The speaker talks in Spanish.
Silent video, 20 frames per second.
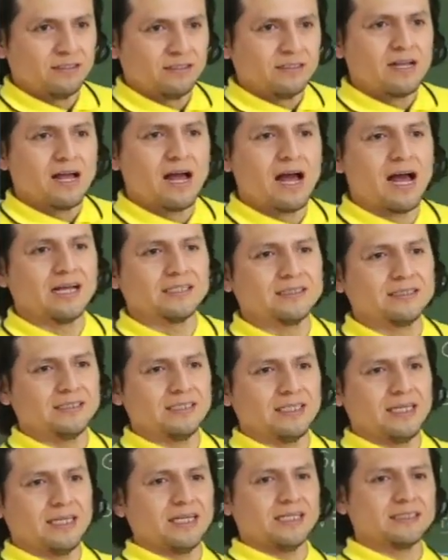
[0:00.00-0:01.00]

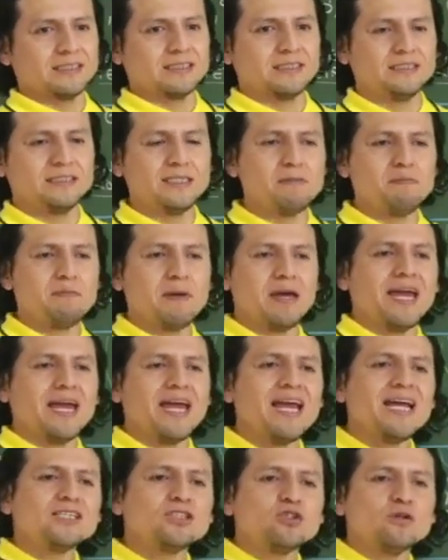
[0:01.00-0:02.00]
Así es. Dime,
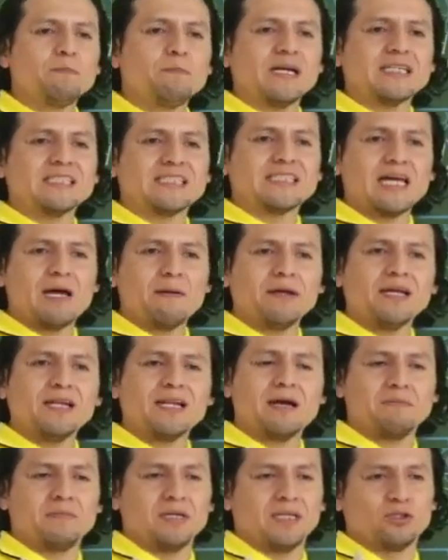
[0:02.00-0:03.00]
¿eso pasaba en la
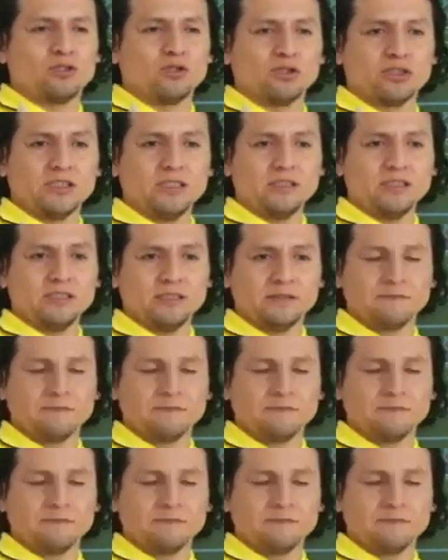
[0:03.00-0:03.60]
mitosis?